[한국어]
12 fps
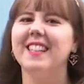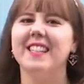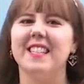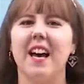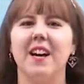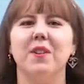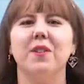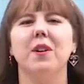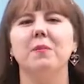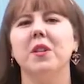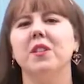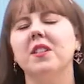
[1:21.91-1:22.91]
자,
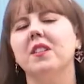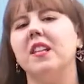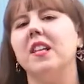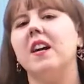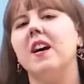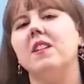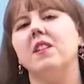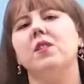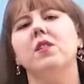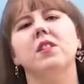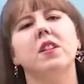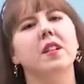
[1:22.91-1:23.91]
그러면은 이 강의
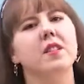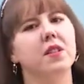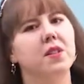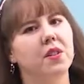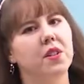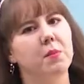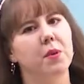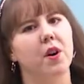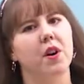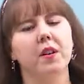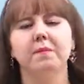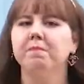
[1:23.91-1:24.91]
끝까지
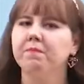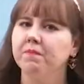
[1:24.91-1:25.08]
들으면